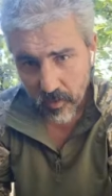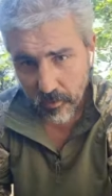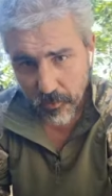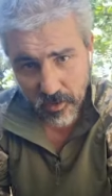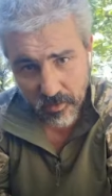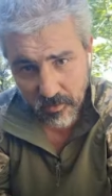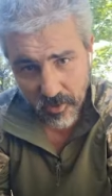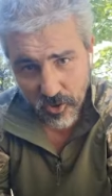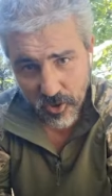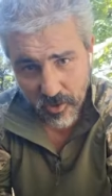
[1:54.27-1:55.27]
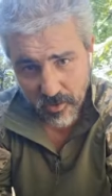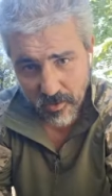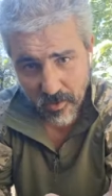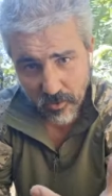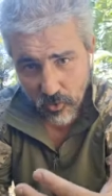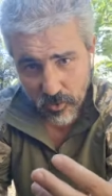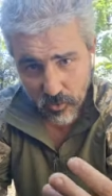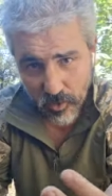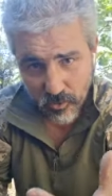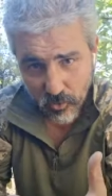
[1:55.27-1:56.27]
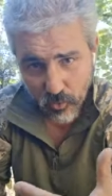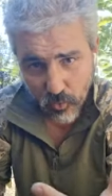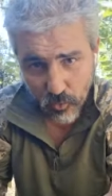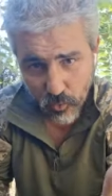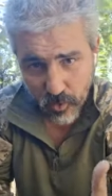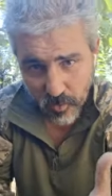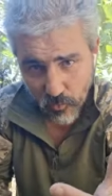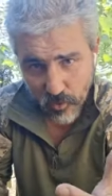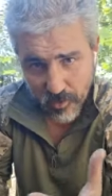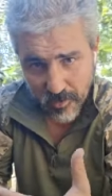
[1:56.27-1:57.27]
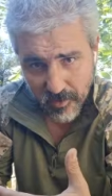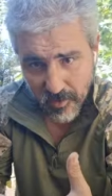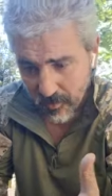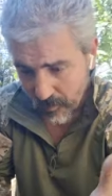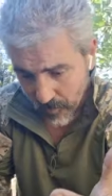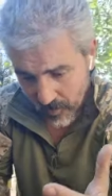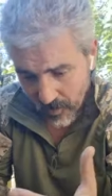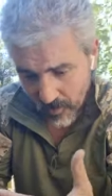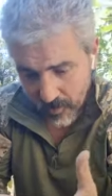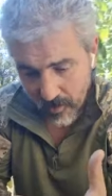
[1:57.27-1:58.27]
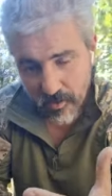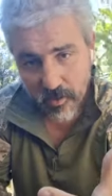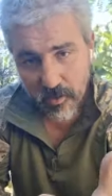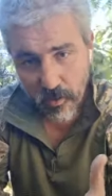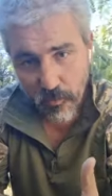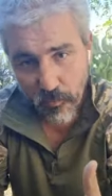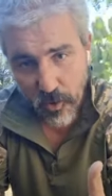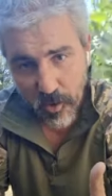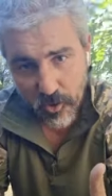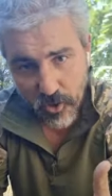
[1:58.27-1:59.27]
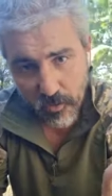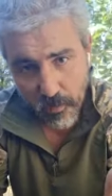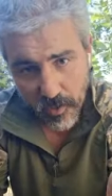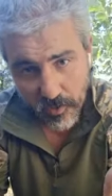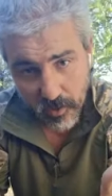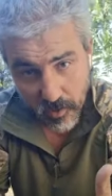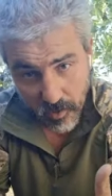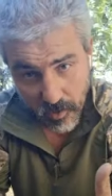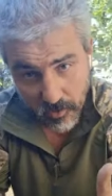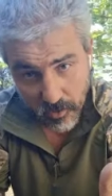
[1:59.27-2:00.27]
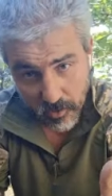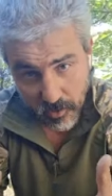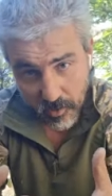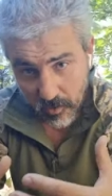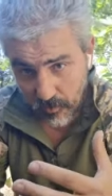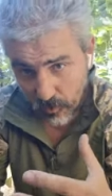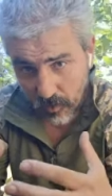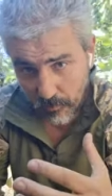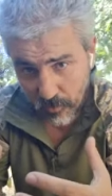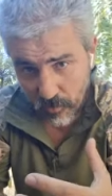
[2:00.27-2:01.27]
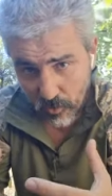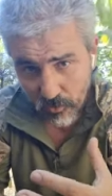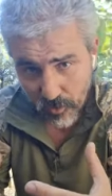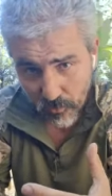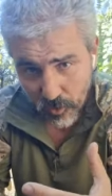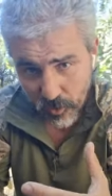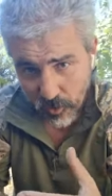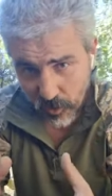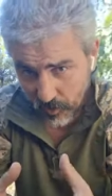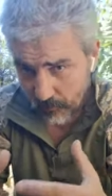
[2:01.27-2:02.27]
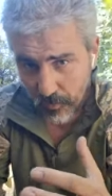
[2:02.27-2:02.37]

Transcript: общественной жизни, да, то есть у нас вот культура там украинская, там, я не знаю, вече, майданы, да, это вот определенный вид еды, там,